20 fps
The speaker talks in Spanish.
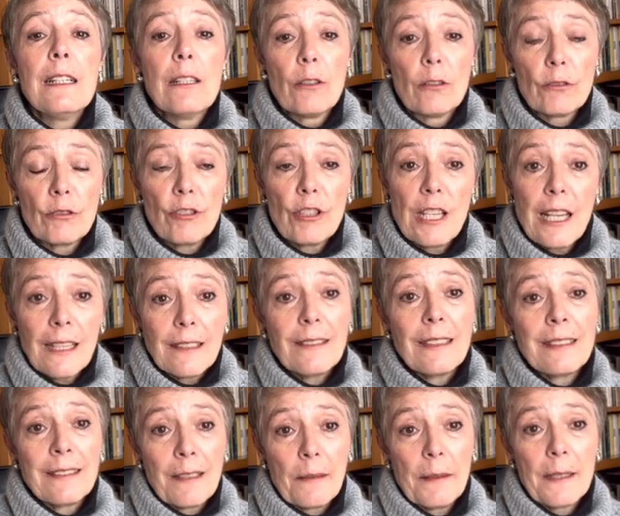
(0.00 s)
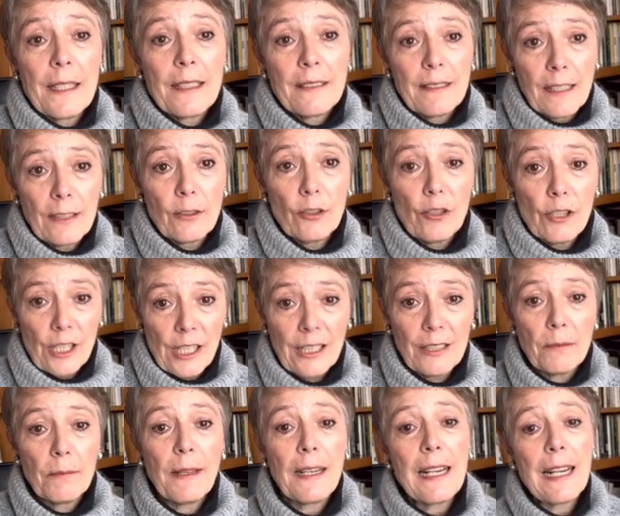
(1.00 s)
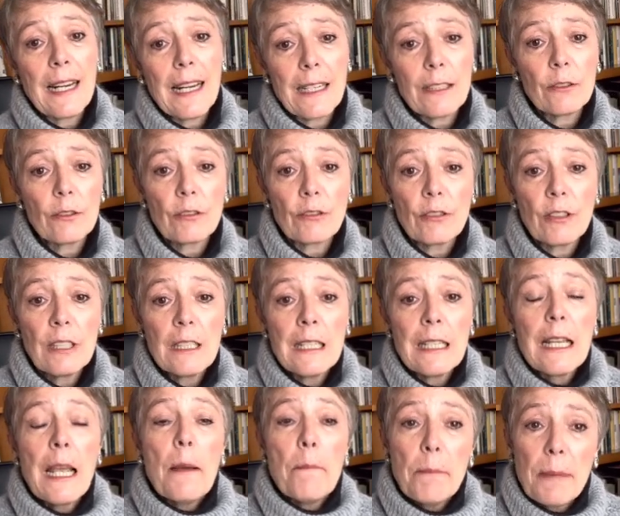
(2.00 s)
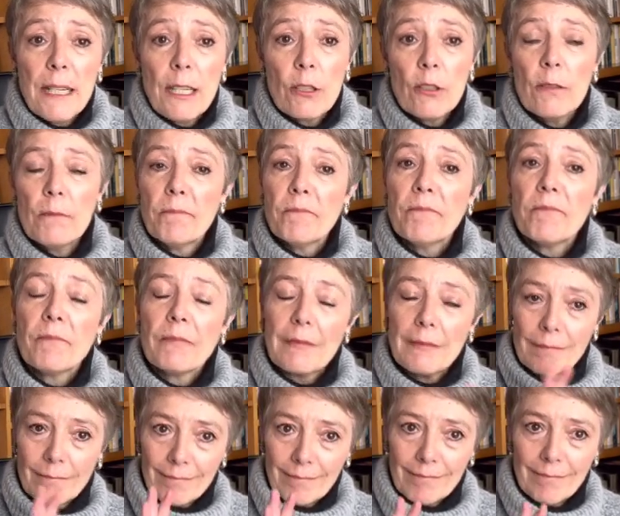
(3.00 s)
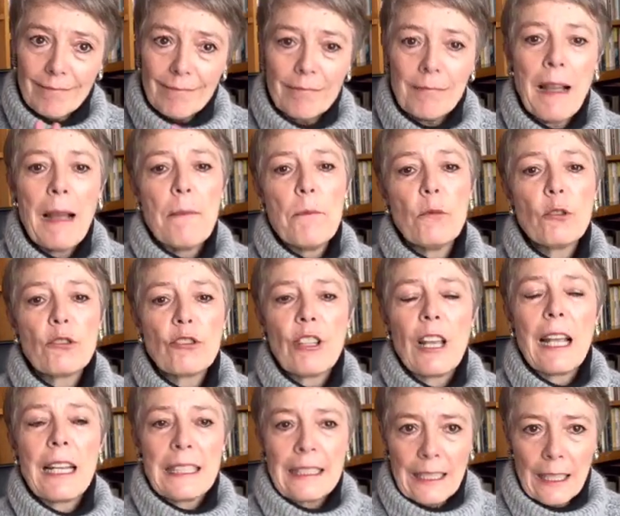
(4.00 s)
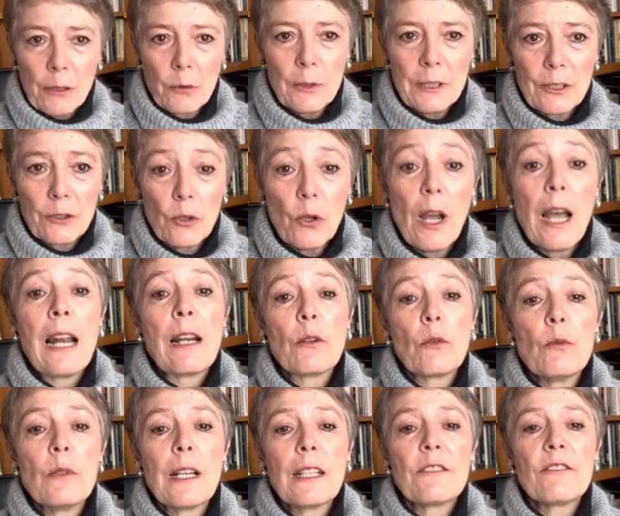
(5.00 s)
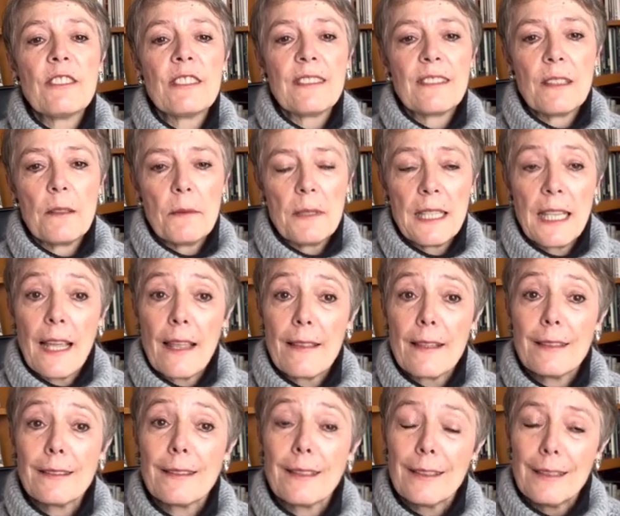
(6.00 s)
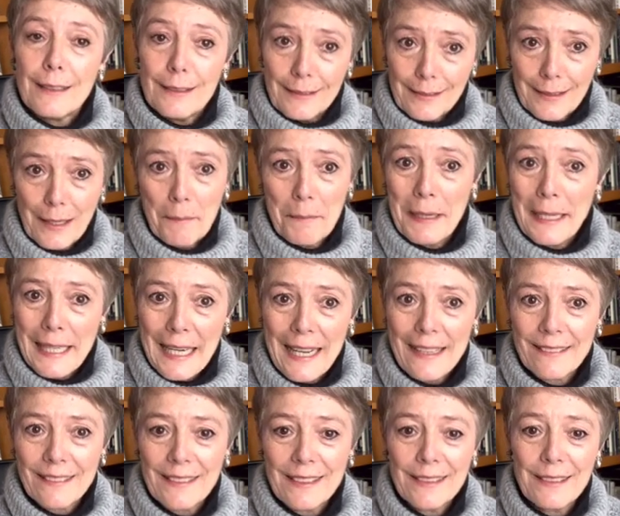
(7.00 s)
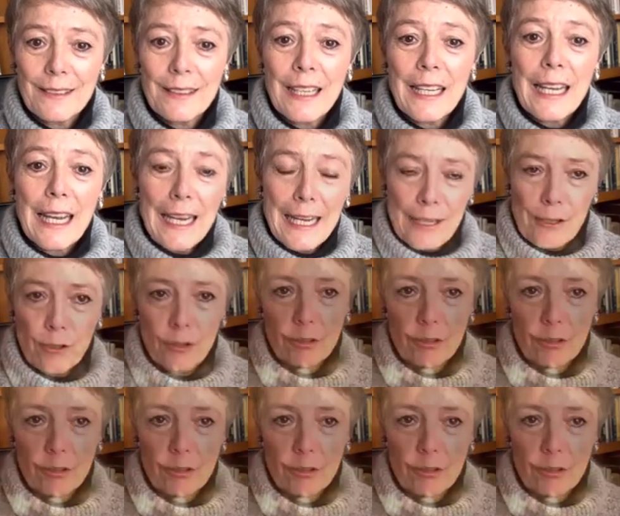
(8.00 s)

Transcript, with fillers: los días y se van haciendo días más largos. Pero vamos y te cuento algunas festividades semejantes en